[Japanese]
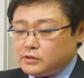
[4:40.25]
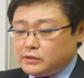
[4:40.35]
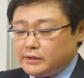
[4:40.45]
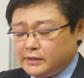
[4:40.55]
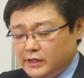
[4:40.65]

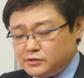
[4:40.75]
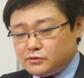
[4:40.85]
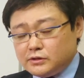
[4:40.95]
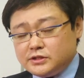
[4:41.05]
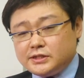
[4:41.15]
え何
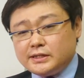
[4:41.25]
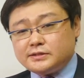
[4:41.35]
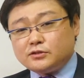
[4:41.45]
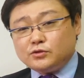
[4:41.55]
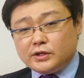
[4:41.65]
その時代
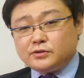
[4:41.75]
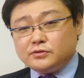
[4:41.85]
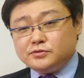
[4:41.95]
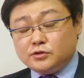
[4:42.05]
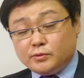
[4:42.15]
錯誤なと
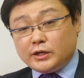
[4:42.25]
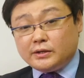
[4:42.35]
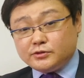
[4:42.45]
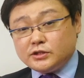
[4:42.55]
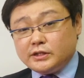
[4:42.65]
いうふうに思われる
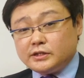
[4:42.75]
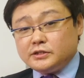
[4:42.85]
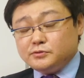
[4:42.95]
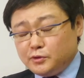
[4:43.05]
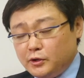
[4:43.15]
かもしれないけ
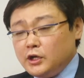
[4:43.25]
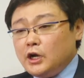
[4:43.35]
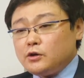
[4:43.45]
れども